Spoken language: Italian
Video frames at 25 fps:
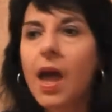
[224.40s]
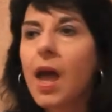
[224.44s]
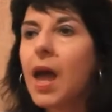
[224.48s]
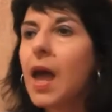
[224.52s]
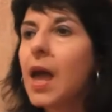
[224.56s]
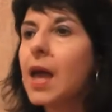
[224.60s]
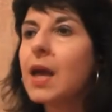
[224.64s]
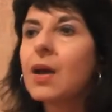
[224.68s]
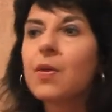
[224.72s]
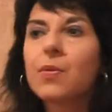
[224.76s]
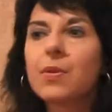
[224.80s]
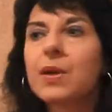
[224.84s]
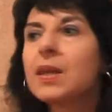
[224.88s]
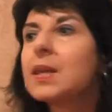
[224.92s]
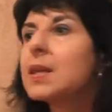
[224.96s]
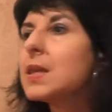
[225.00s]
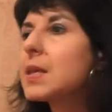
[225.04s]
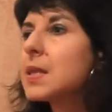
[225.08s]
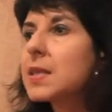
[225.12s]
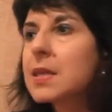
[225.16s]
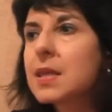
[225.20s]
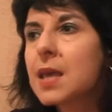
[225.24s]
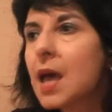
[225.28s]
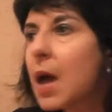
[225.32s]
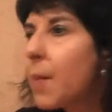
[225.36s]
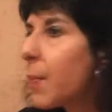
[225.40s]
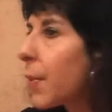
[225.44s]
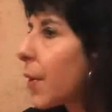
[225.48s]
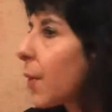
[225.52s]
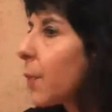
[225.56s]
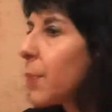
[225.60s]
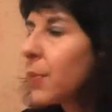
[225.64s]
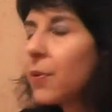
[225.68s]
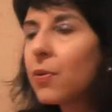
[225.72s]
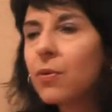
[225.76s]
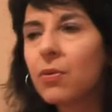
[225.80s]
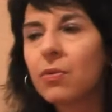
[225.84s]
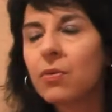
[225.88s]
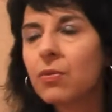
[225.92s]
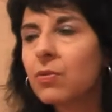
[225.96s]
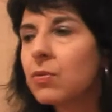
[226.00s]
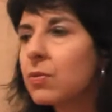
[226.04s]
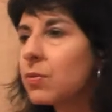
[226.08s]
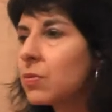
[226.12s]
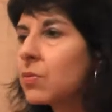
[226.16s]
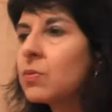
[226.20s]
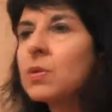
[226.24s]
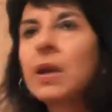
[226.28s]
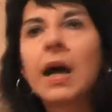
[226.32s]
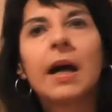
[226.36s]
E quindi sì, è proprio
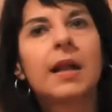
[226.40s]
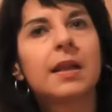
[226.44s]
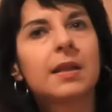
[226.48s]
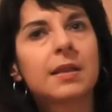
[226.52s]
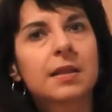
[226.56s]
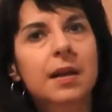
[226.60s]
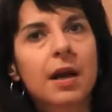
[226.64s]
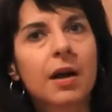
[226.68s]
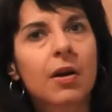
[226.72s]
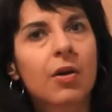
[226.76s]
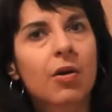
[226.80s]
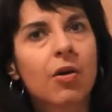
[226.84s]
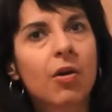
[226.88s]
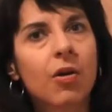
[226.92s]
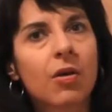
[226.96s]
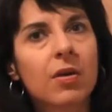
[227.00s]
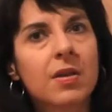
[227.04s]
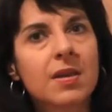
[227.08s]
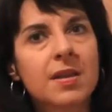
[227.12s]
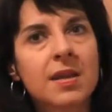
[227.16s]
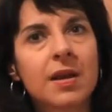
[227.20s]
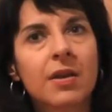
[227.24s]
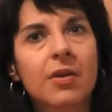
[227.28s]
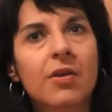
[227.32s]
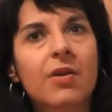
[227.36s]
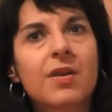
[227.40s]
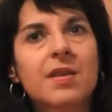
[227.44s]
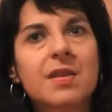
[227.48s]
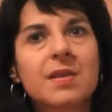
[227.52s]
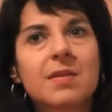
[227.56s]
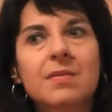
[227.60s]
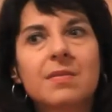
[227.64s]
un'altra cosa, no?